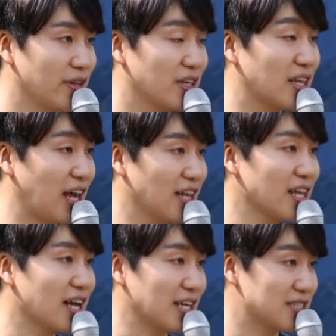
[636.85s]
이
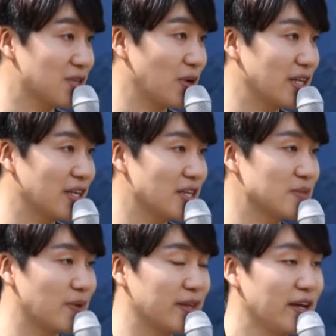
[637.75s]
개인의 가치관이긴
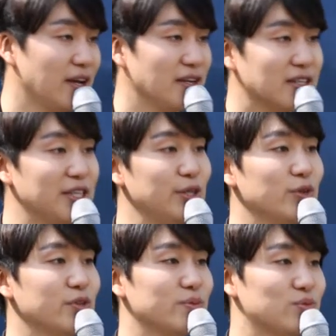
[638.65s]
하지만 그
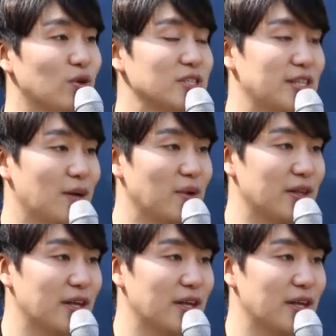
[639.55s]
이유는 무엇이냐면